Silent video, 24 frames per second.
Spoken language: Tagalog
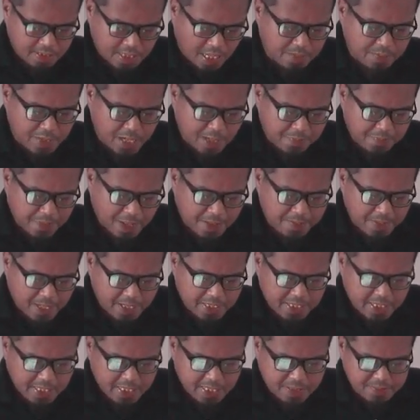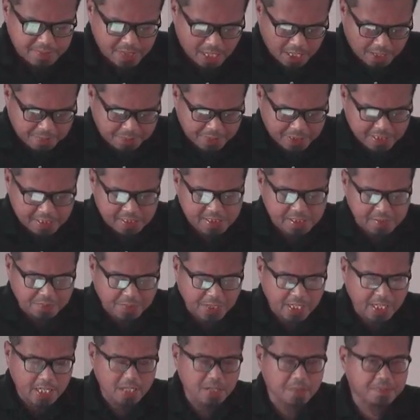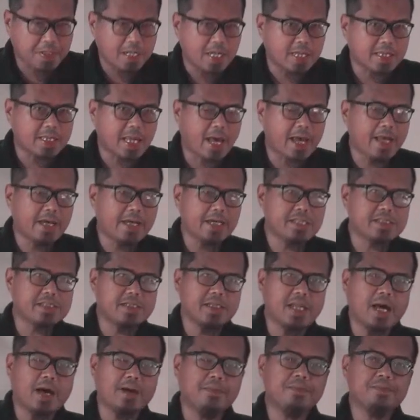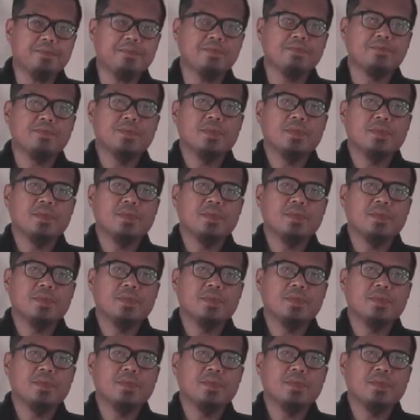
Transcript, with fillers: Na ang mga pamahiin mga kapatid sa pananampalatayang Islam,